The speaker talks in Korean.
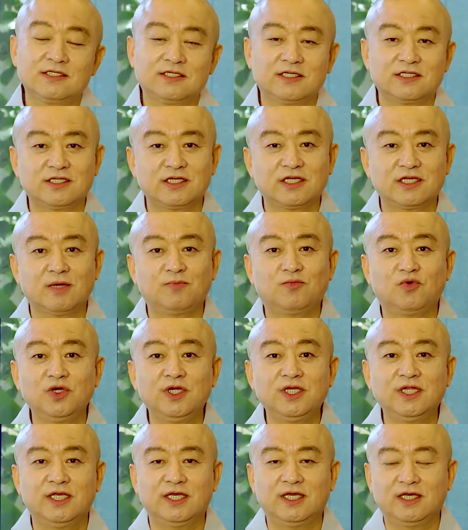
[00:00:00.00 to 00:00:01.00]
스승의
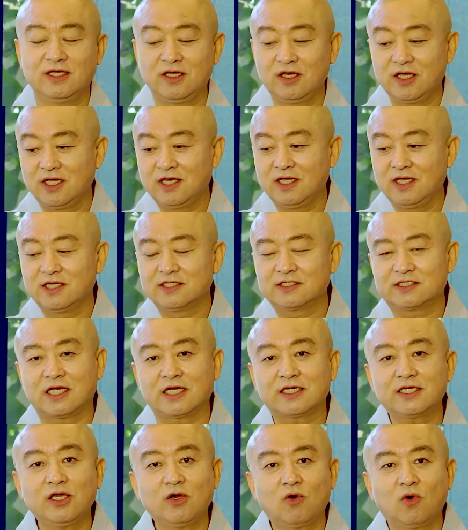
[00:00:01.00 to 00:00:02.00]
부인이
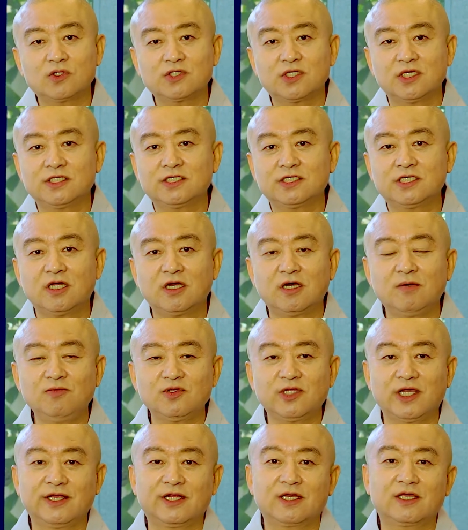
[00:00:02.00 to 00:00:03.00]
자기 옷을 전부
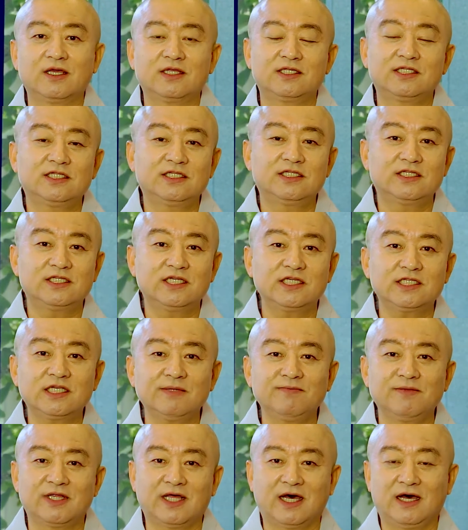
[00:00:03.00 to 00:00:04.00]
다 이렇게
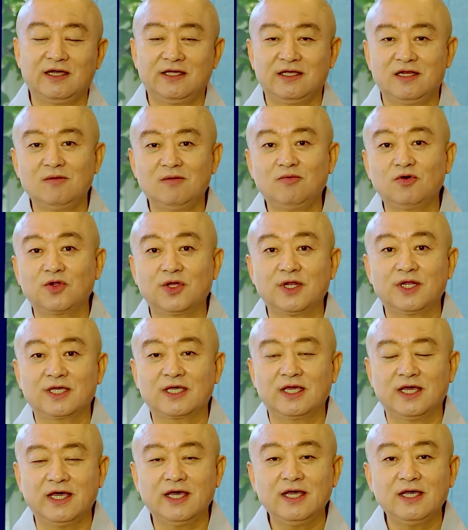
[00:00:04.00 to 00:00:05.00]
찢습니다. 일부러
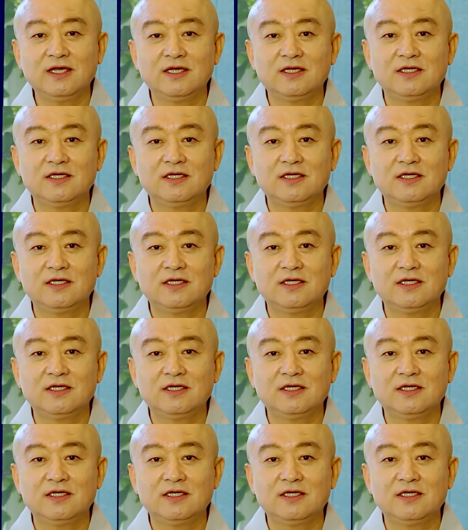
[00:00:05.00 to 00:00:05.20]
이렇게